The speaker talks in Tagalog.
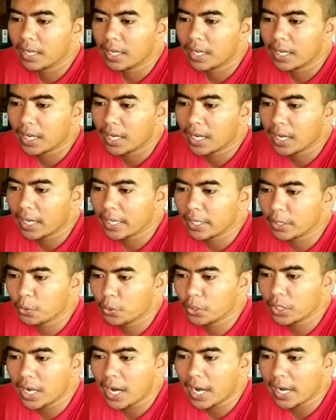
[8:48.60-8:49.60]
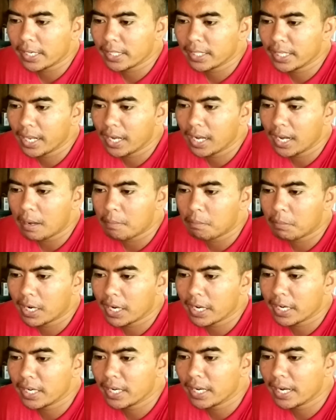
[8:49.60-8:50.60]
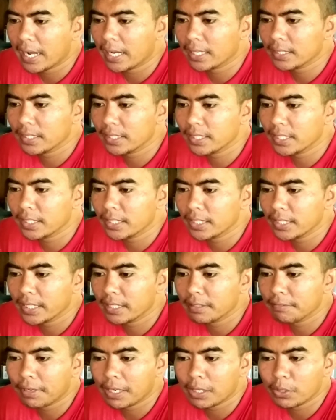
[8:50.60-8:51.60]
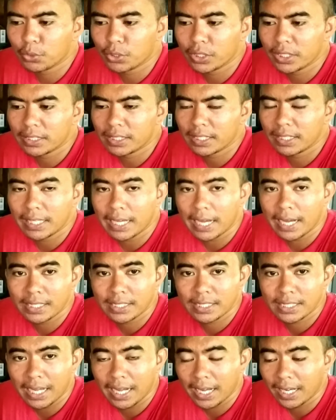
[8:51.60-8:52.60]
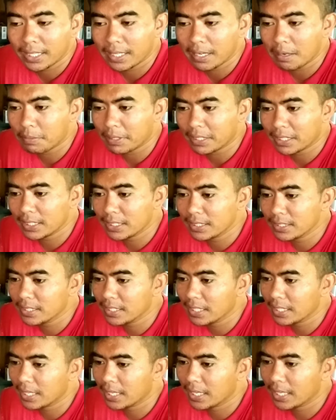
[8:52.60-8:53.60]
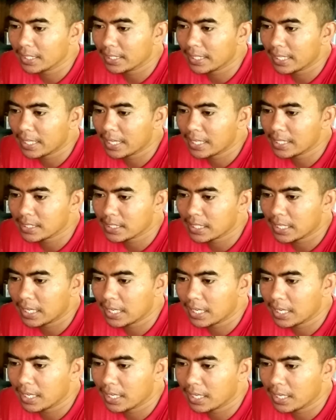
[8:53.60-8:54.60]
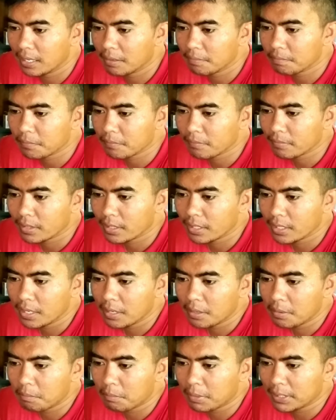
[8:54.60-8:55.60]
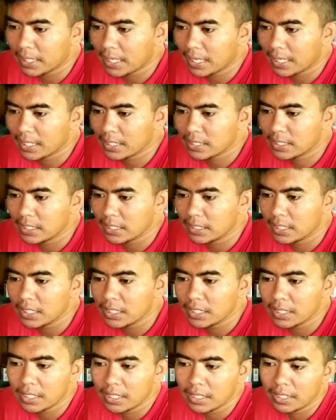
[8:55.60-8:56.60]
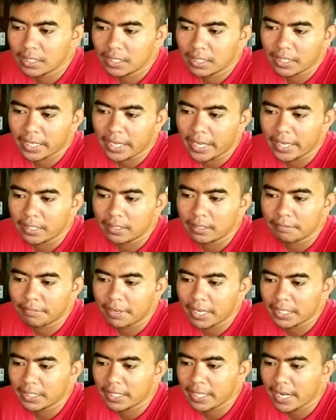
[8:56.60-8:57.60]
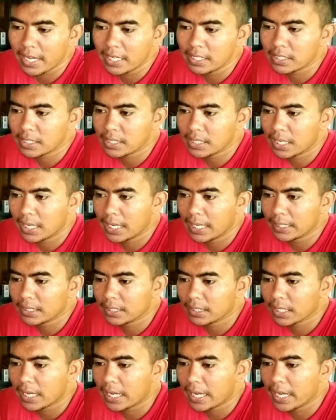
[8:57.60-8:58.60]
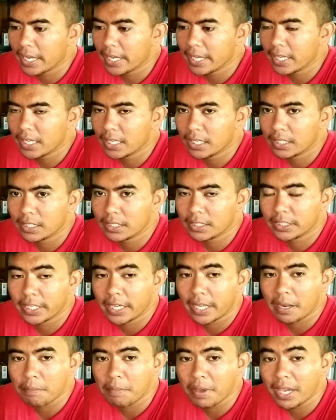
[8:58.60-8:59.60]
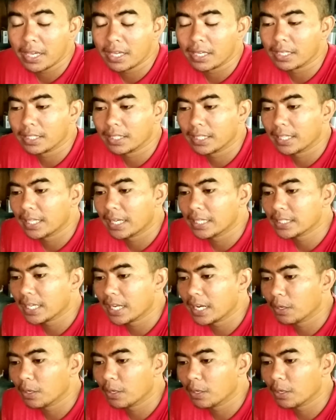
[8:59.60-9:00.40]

uh, kay Kuya Arnel Amar, Ate Yenyen Falconitin at sa aking kapatid uh, na nasa Batangas City, kay Divine Grace at kay Cheremay na nasa